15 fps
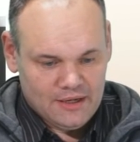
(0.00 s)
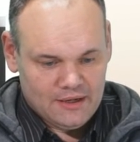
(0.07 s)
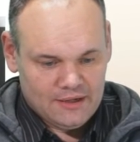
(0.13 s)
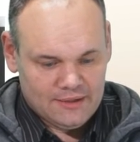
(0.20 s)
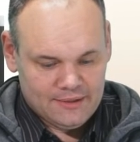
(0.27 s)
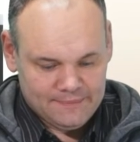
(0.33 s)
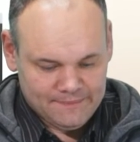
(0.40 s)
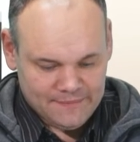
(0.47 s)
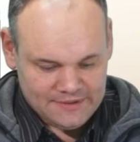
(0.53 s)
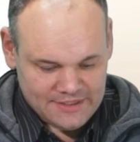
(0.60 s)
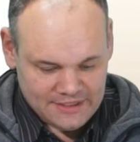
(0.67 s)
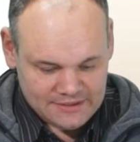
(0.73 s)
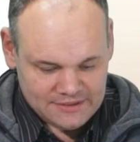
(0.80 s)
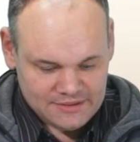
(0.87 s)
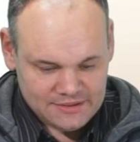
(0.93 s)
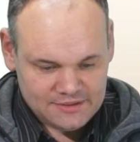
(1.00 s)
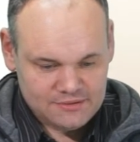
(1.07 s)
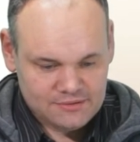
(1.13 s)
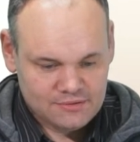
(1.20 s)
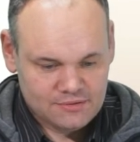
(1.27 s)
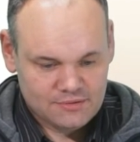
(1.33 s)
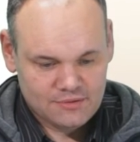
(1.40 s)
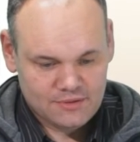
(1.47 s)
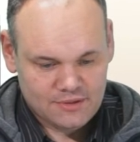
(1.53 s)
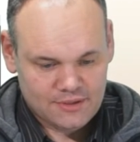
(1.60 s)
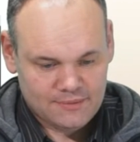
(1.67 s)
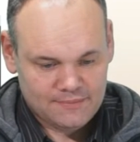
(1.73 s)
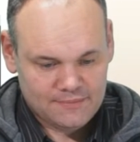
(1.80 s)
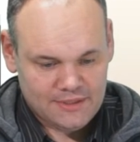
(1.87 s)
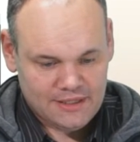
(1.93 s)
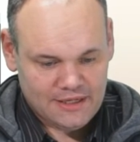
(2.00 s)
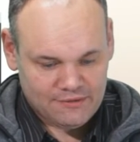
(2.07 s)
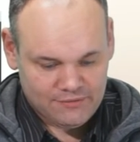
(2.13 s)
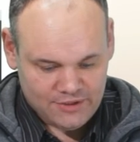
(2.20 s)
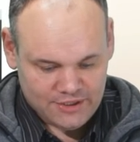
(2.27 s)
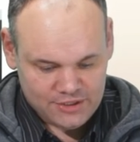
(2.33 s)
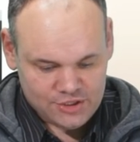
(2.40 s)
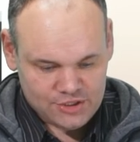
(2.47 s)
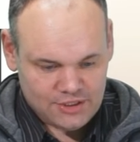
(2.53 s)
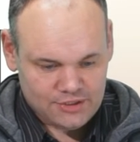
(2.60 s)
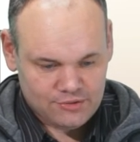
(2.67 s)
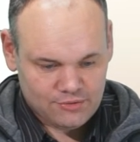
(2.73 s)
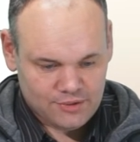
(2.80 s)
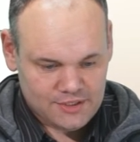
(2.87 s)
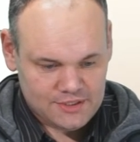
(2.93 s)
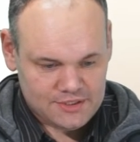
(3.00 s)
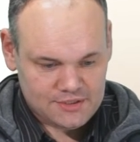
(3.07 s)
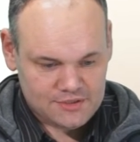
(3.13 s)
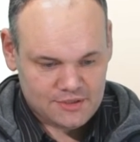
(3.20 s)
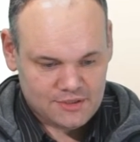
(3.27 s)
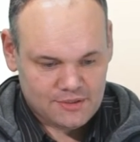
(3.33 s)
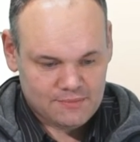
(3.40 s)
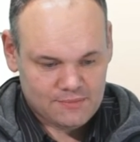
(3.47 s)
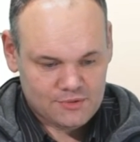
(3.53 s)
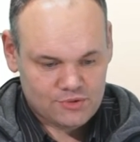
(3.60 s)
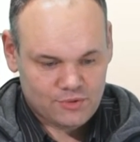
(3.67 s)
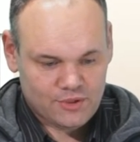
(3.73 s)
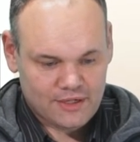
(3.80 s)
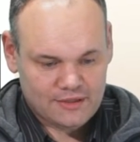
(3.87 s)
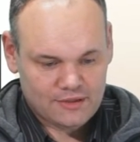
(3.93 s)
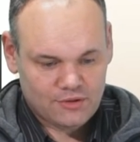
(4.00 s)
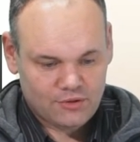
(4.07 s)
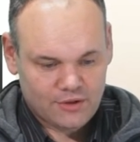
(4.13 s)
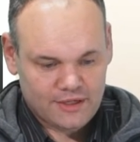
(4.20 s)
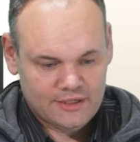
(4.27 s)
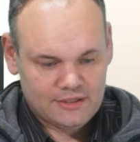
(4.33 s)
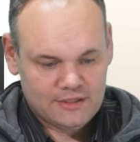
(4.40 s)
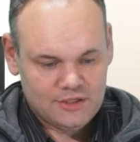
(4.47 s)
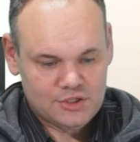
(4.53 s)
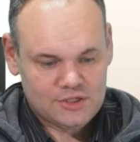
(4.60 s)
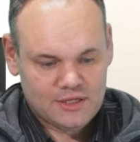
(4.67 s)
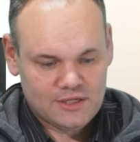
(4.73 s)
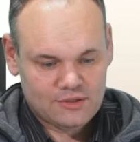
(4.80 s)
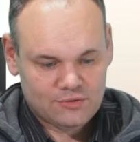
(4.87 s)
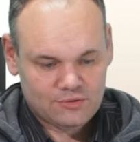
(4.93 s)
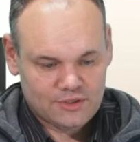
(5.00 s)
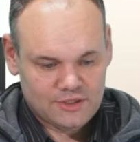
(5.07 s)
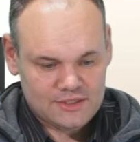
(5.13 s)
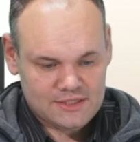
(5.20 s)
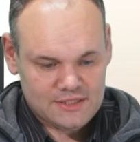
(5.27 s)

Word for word: Ähm, als erstes, ähm, die Lehrveranstaltung ist also im sogenannten neuen Teach Center unter